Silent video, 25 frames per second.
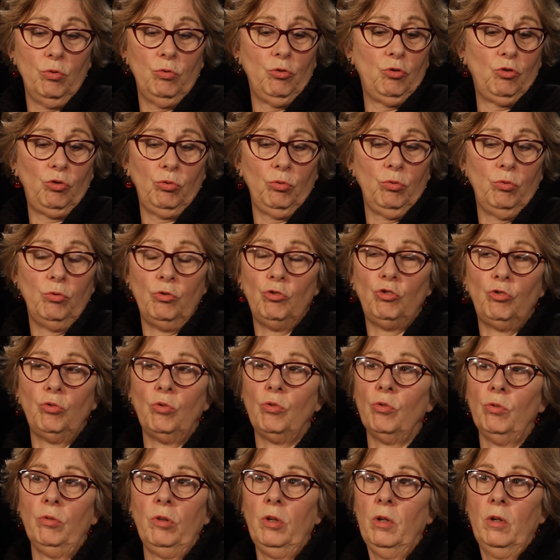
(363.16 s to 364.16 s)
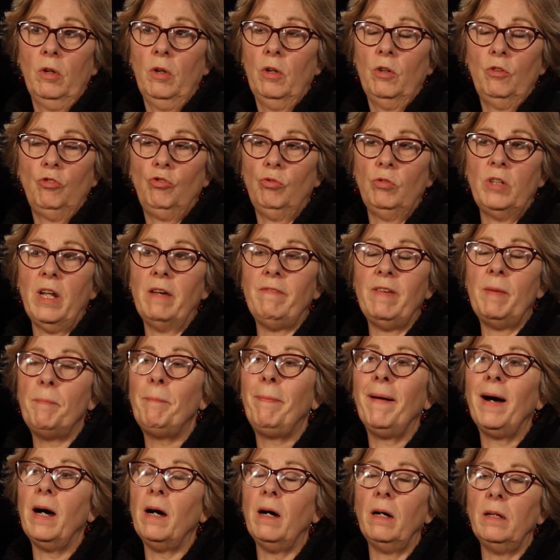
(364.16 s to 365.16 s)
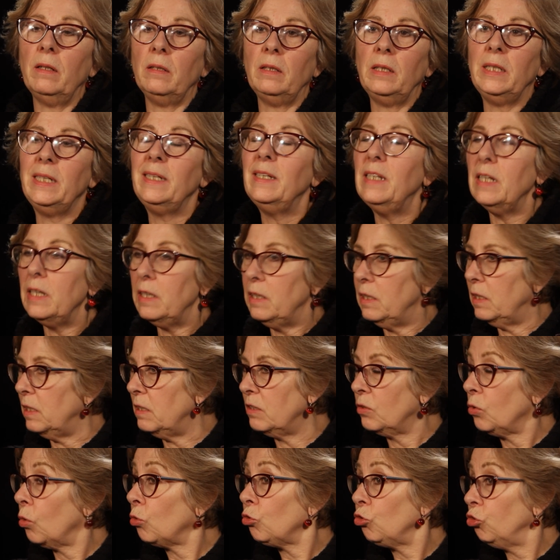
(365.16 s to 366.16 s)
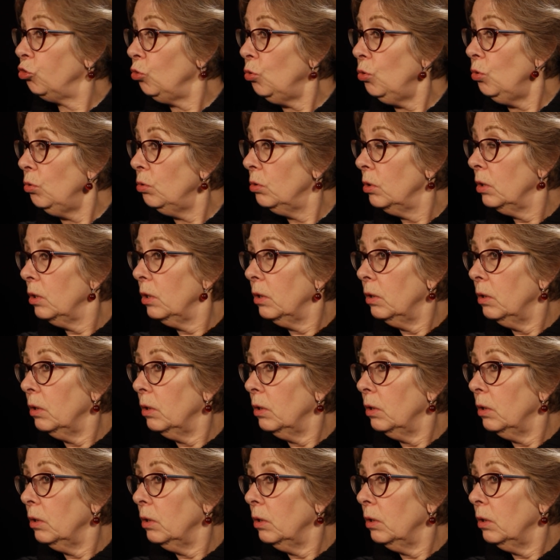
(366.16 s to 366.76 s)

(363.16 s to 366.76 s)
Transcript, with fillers: je, je, n'avais pas d'idée des enjeux.